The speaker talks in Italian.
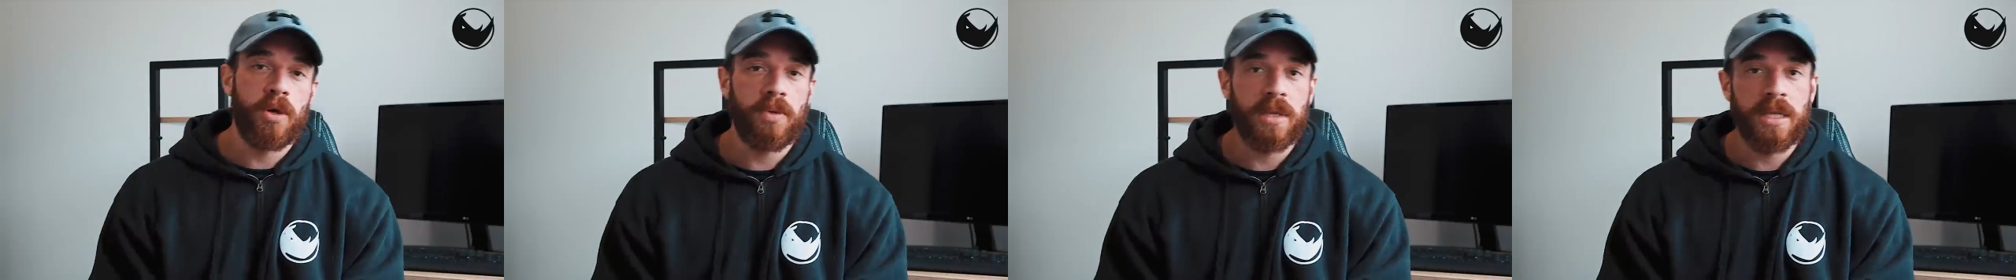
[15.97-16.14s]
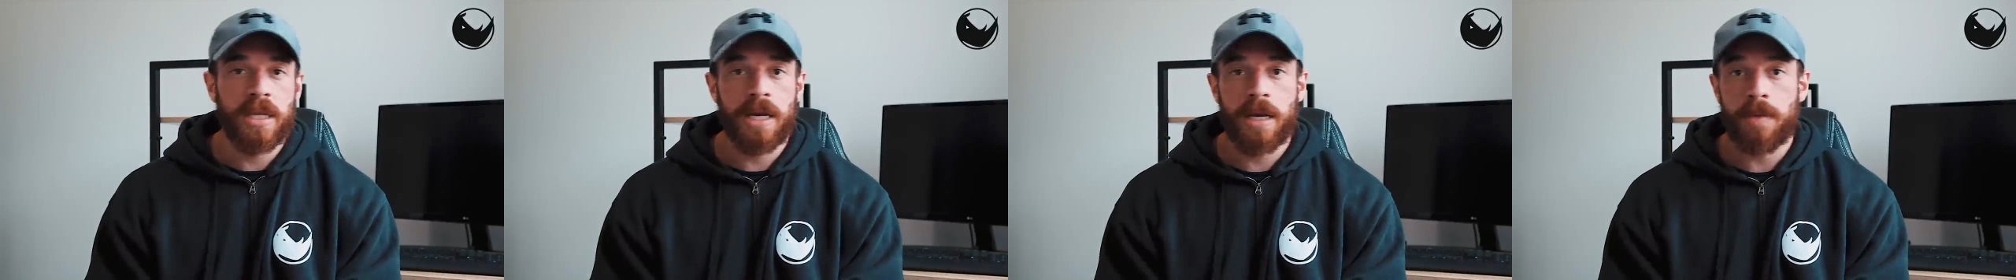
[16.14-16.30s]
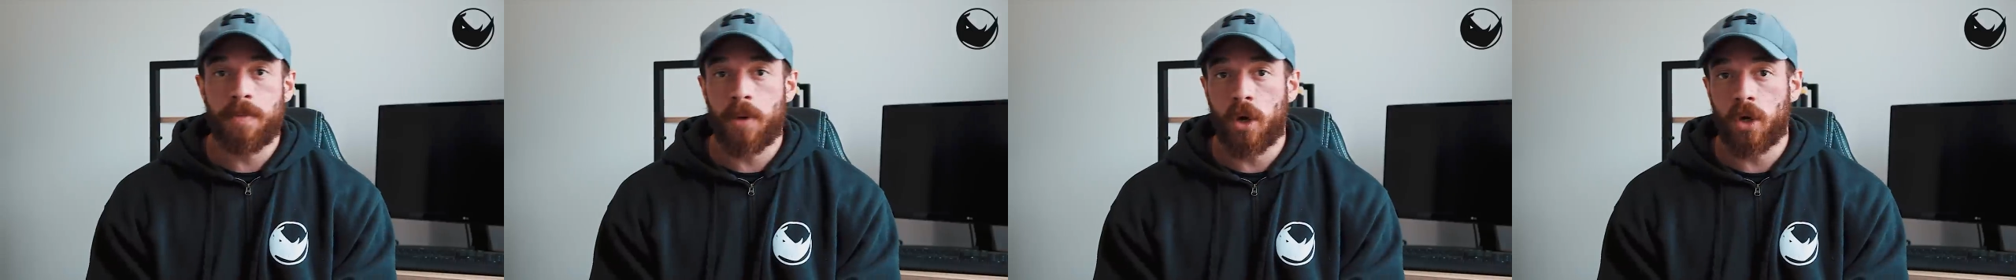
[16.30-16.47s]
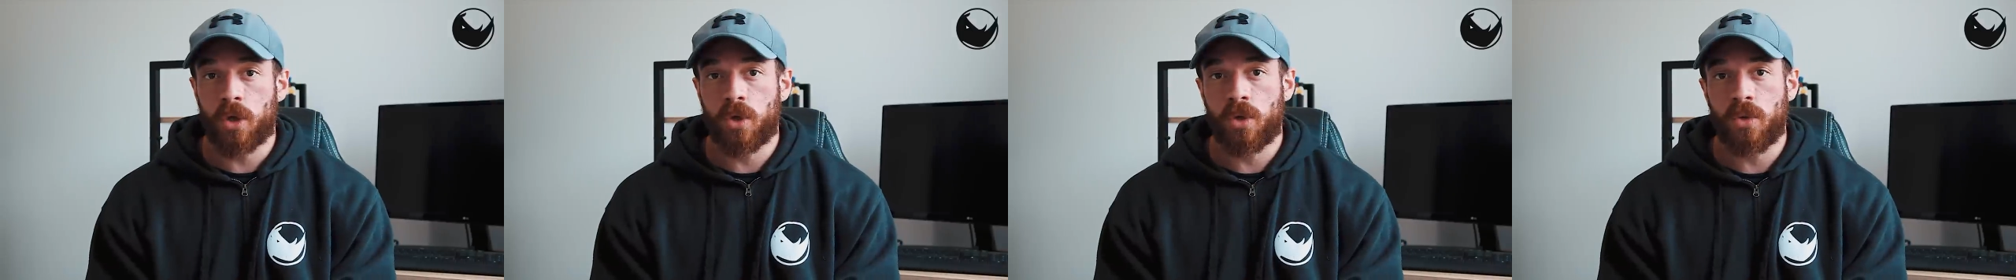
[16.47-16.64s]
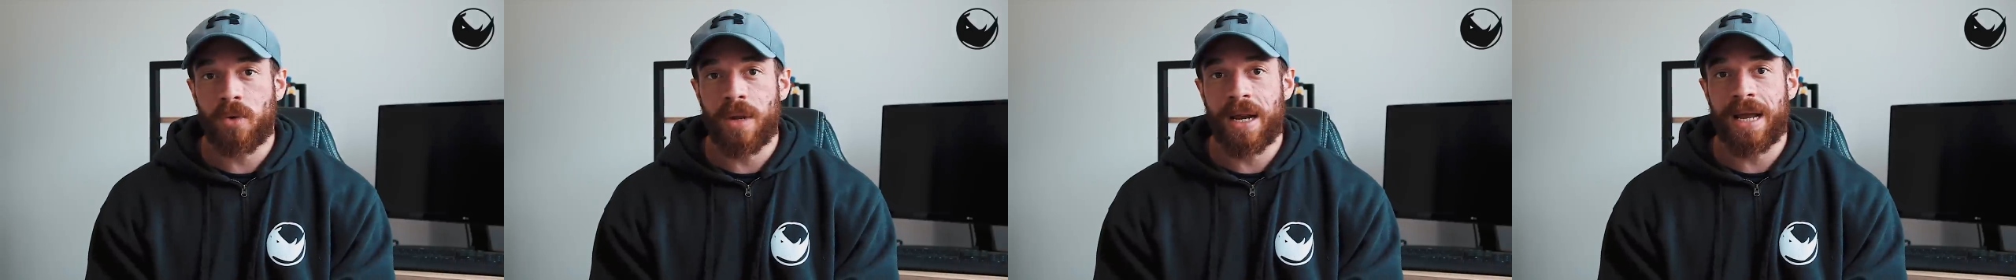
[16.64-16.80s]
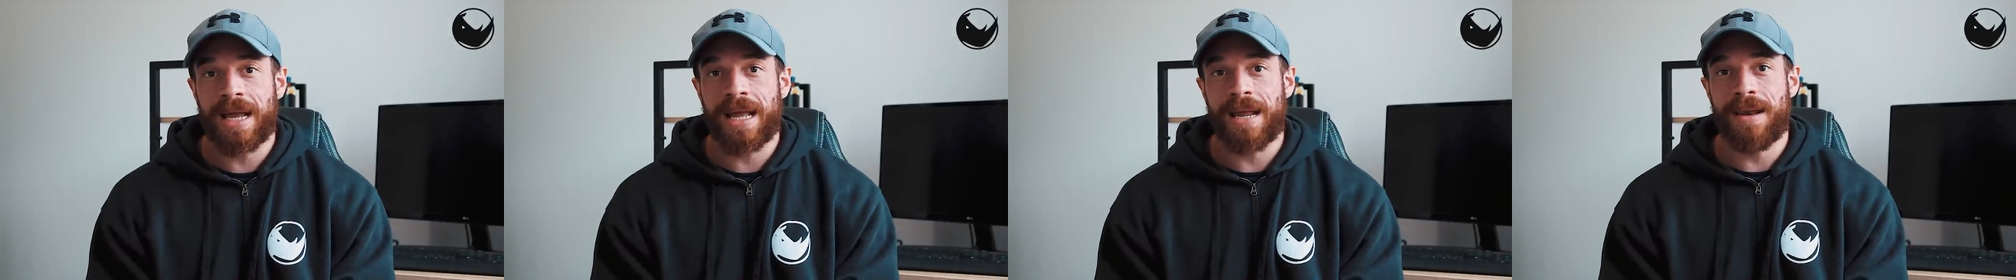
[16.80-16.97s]
quindi riporto
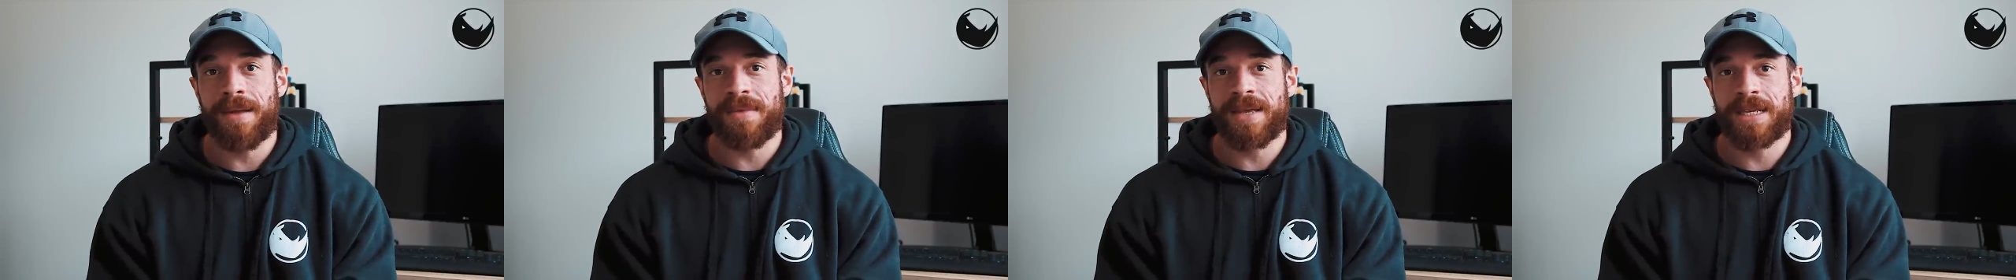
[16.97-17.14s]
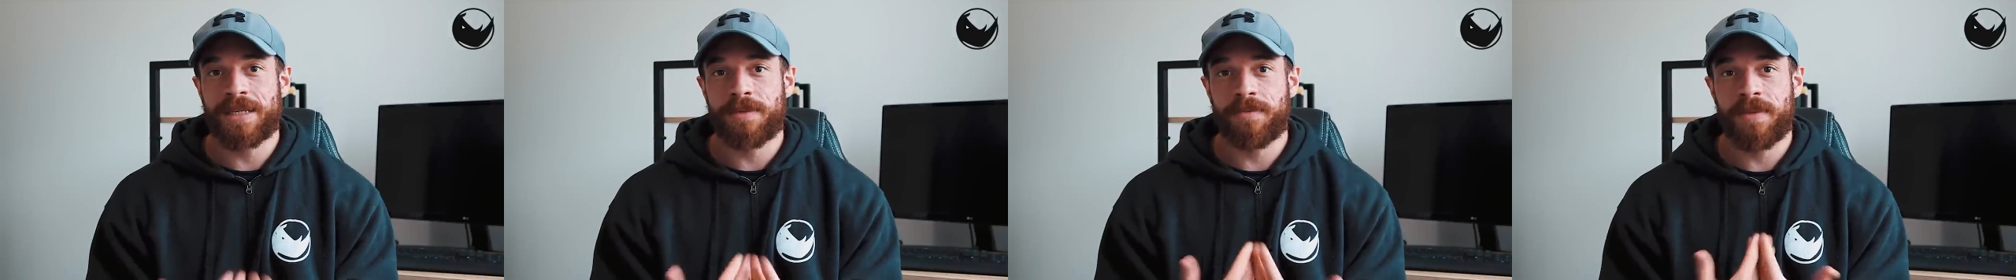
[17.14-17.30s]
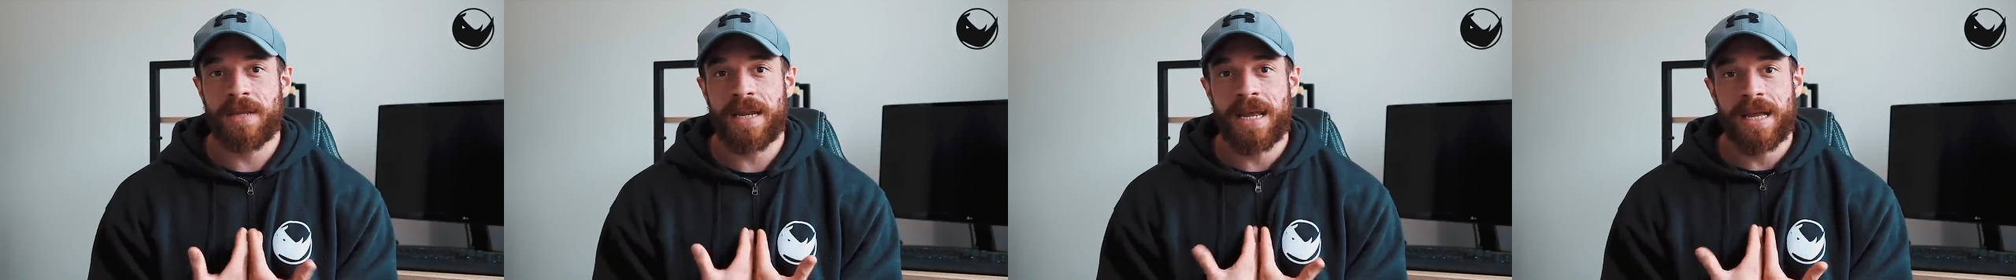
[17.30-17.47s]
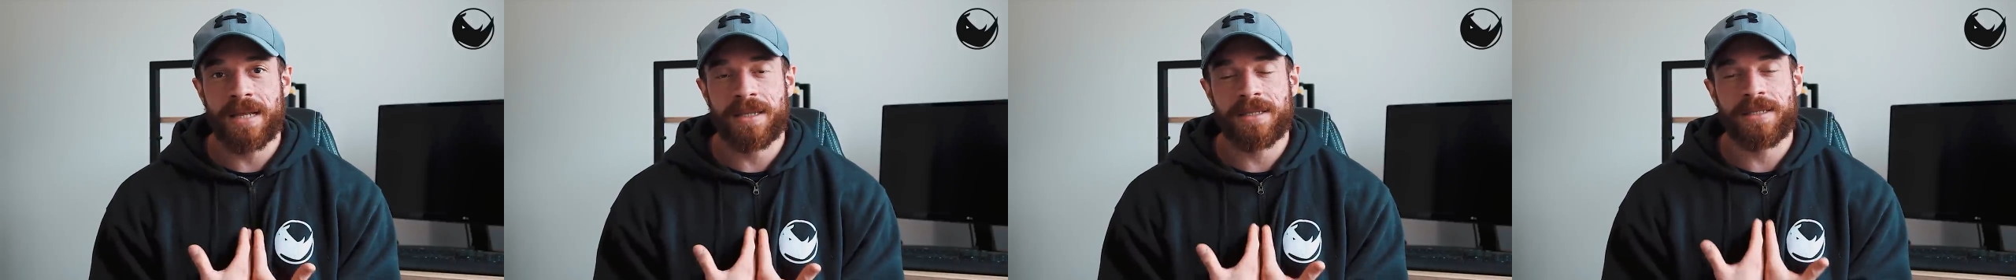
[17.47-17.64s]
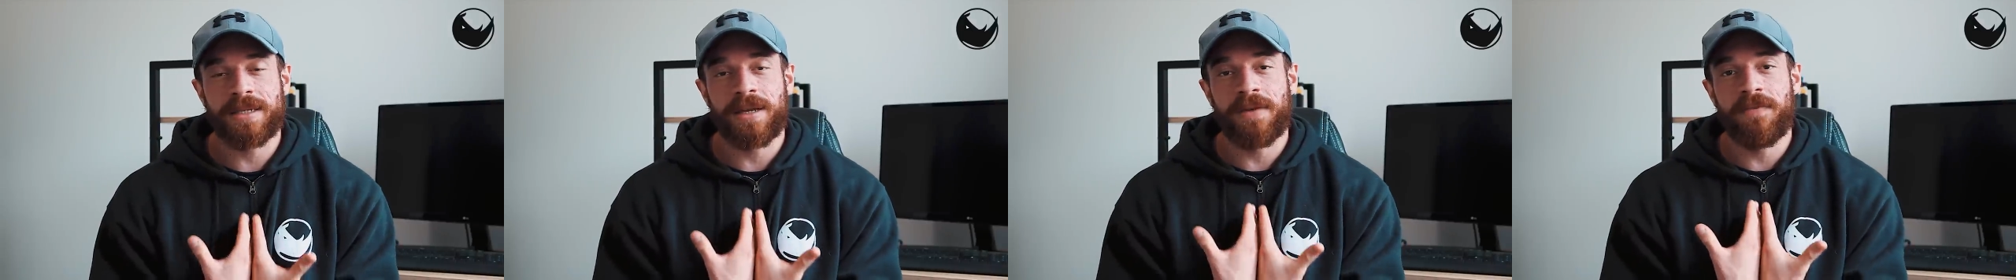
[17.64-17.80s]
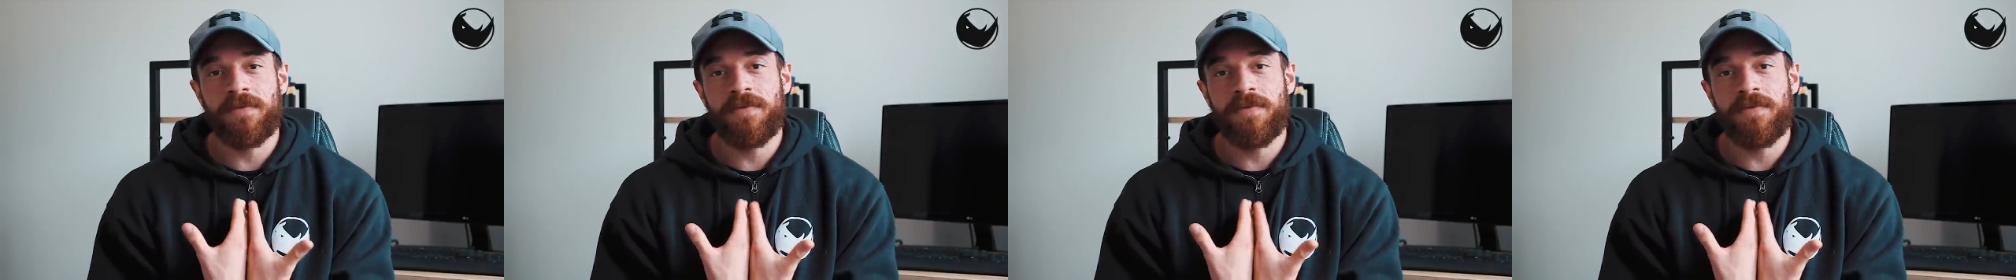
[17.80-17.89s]
quella che è la mia esperienza.